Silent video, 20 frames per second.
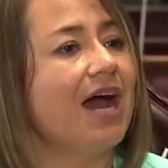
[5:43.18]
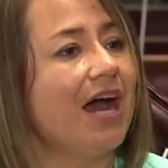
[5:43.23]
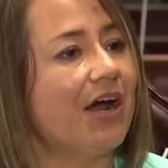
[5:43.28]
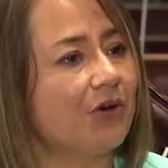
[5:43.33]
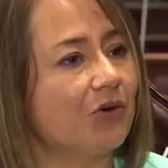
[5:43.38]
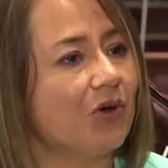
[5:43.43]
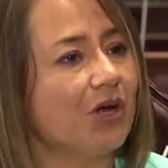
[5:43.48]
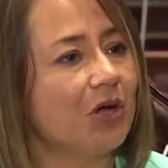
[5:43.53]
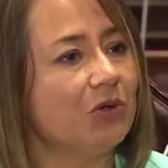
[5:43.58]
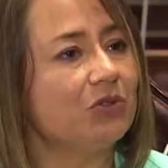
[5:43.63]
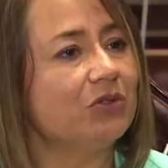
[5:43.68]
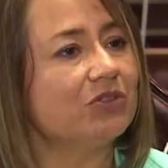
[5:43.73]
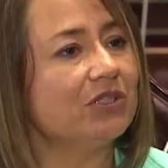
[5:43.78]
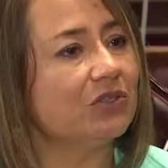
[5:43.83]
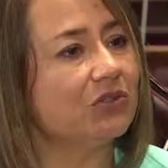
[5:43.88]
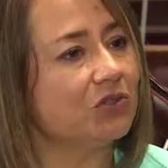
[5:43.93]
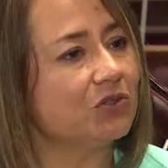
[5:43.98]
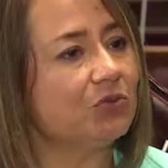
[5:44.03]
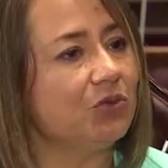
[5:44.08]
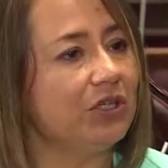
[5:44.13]
arroja unos
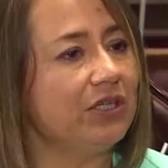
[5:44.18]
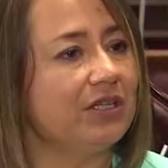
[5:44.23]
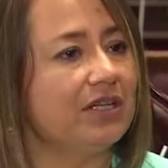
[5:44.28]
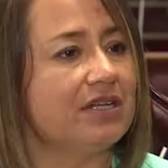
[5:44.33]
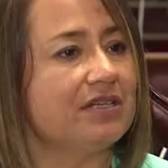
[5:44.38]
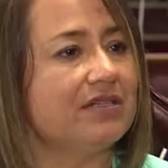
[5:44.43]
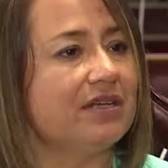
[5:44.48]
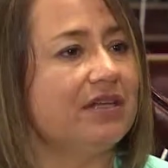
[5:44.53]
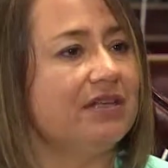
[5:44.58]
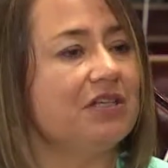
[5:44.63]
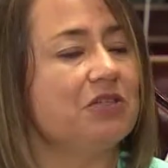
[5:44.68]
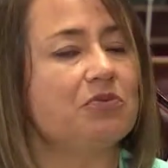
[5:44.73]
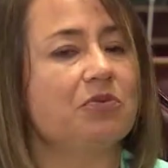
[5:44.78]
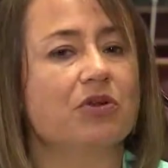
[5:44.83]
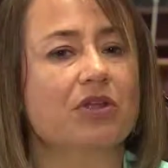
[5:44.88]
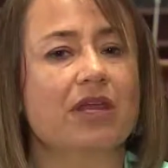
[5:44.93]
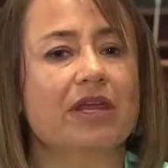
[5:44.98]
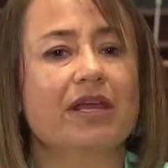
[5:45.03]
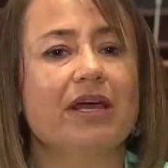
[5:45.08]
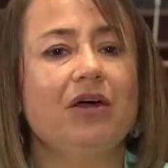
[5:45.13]
datos muy interesantes,
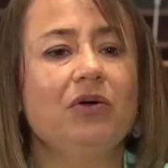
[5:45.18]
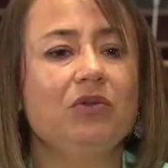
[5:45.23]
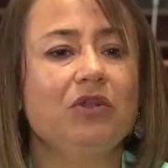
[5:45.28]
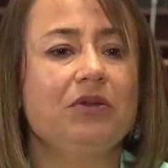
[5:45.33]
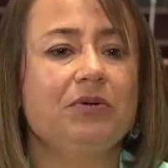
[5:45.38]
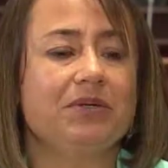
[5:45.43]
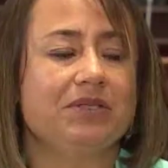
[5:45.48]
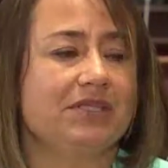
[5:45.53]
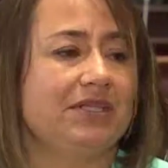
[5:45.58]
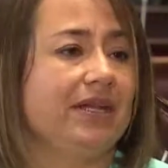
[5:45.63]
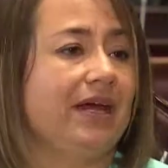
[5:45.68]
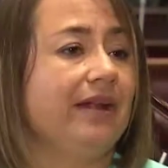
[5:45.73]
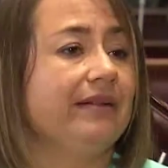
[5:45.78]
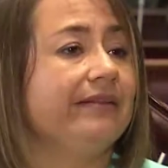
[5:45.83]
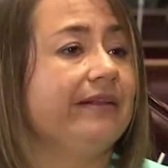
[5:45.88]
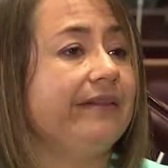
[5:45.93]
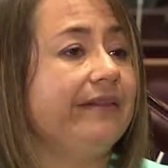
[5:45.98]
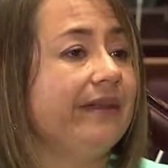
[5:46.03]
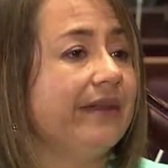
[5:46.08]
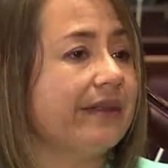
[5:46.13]
porque cada universidad, al
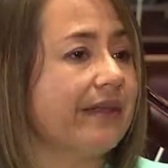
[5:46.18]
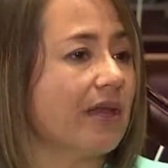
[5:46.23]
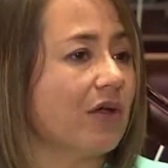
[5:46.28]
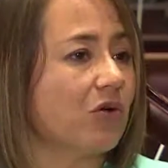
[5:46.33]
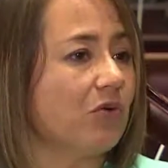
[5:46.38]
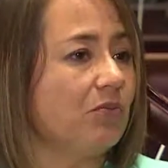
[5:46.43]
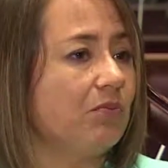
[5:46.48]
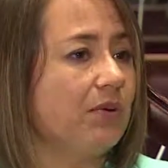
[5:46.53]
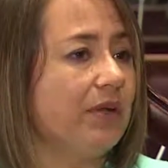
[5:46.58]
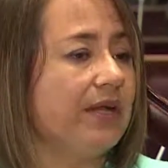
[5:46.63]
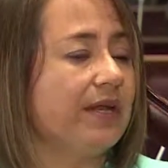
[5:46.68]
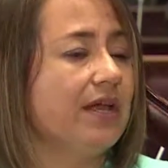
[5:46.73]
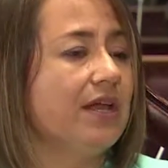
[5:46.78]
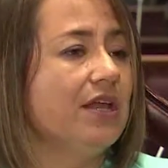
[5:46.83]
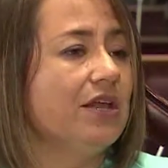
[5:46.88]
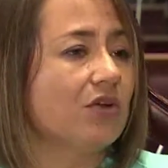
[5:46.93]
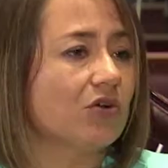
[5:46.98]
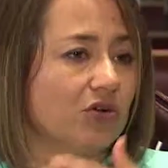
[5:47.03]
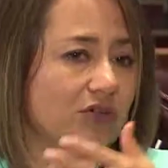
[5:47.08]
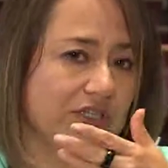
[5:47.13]
tener que cumplir
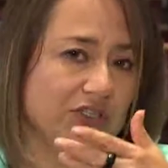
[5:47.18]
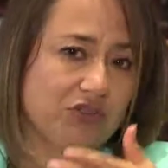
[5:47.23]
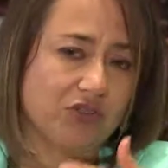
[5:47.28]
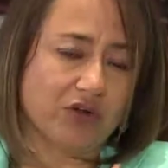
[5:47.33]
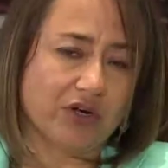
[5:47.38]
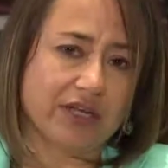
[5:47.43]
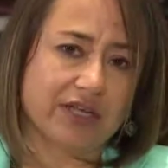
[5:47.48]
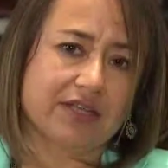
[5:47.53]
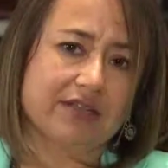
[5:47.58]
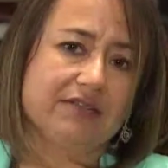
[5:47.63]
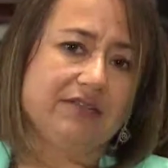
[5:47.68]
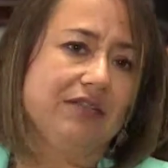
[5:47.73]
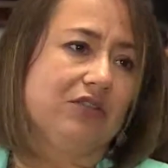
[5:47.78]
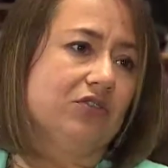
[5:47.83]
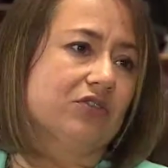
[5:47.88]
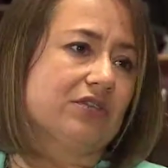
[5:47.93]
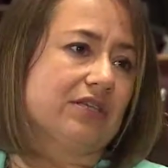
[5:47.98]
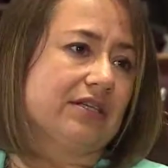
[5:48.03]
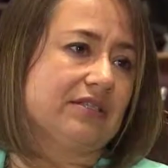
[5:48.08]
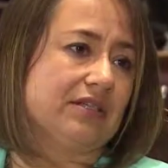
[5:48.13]
con estos
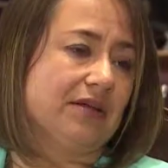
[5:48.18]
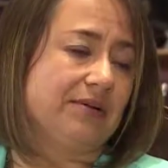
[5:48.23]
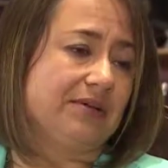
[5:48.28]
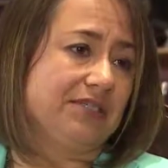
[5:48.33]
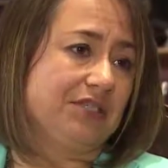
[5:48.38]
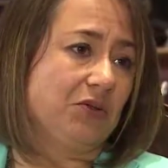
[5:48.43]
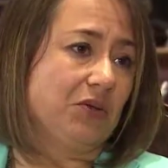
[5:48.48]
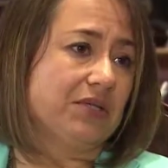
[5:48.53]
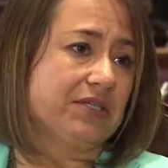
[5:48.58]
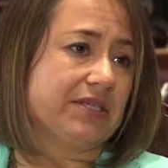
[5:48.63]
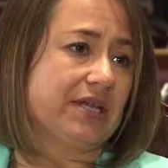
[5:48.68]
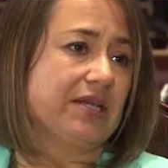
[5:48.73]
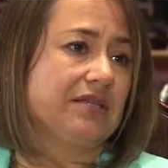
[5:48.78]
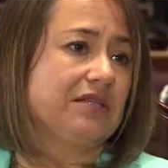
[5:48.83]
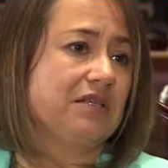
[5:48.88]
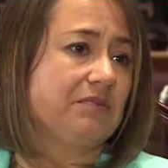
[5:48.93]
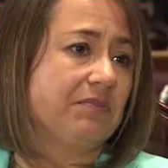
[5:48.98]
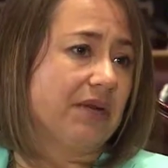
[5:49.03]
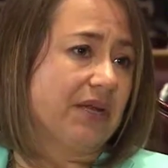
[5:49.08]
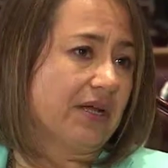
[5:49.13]
requisitos que ha establecido el
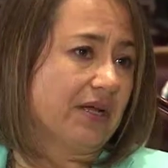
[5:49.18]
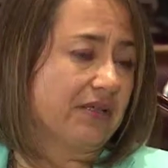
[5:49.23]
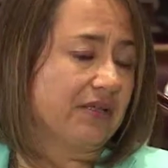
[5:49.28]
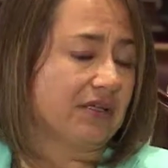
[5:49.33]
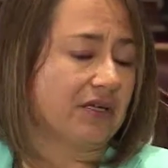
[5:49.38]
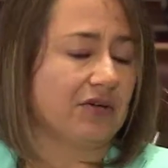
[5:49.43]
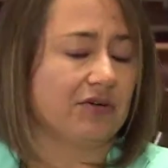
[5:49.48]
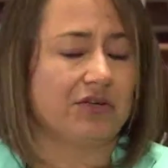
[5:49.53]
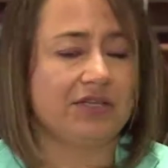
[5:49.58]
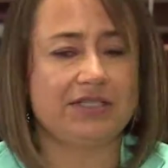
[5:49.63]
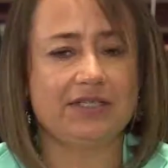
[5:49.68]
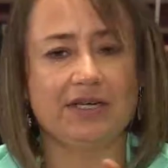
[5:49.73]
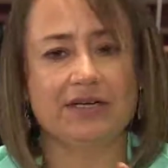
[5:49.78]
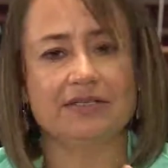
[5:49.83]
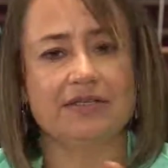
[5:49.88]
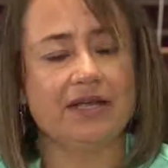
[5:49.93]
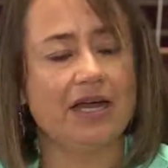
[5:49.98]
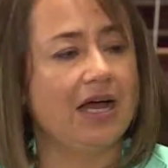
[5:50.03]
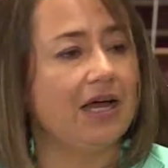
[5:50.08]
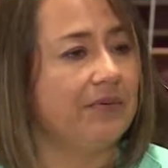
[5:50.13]
CEASES e para
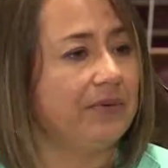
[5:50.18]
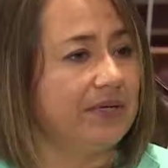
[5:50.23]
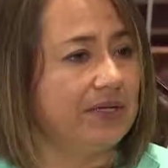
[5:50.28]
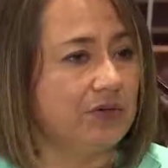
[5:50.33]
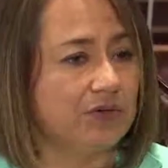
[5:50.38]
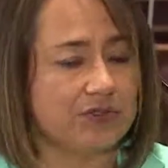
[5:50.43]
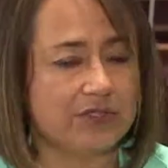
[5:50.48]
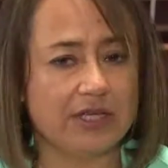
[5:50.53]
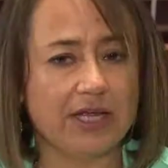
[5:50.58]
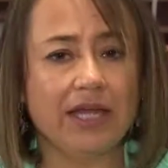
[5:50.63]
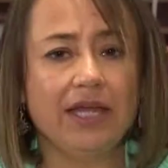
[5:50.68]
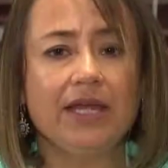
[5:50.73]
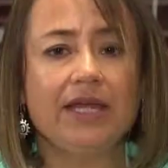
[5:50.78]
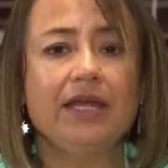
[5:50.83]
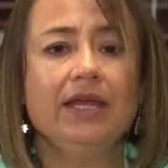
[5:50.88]
categorizarse A, B o C,